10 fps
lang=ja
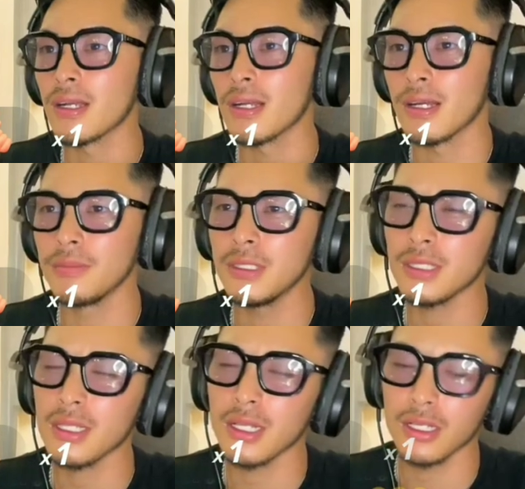だから
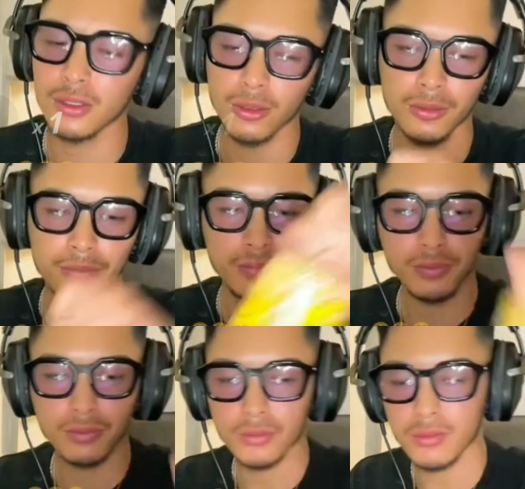見つけないと
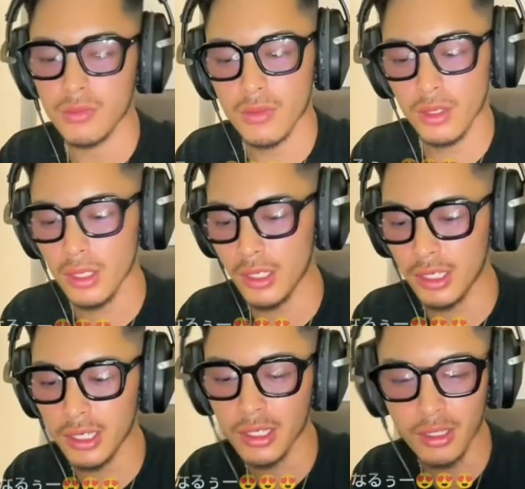
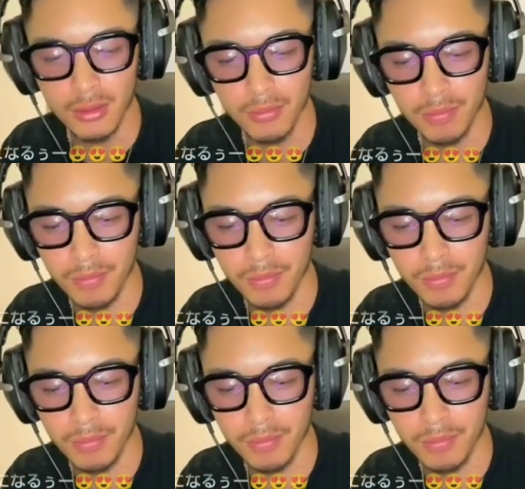いい